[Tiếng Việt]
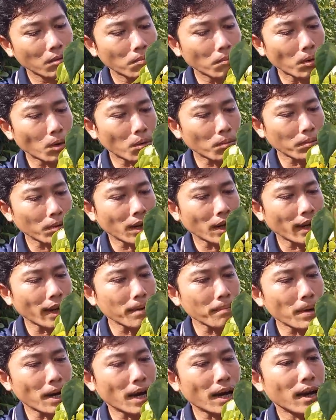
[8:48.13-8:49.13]
một
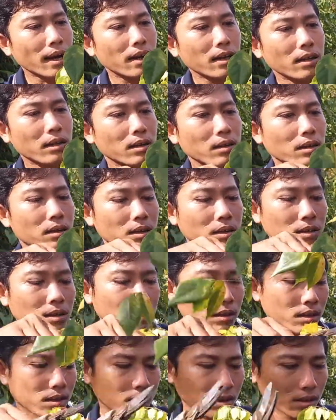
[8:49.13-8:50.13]
hai ba
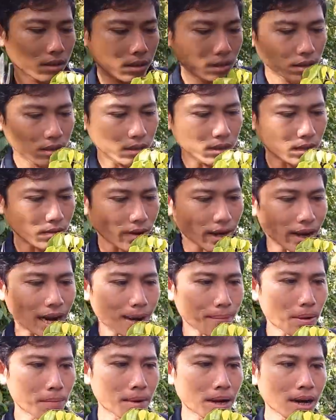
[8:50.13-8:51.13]
chừa khoảng
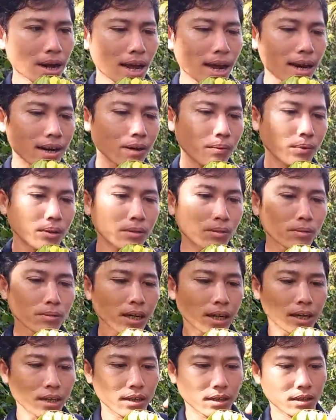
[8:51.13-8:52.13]
hai ba mắt lá nữa quý chú anh
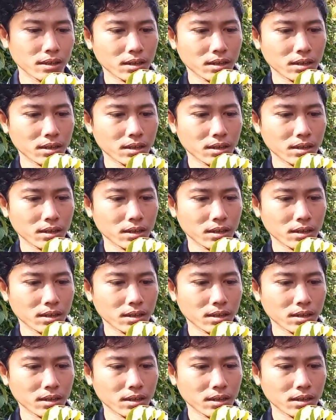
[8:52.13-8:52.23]
chị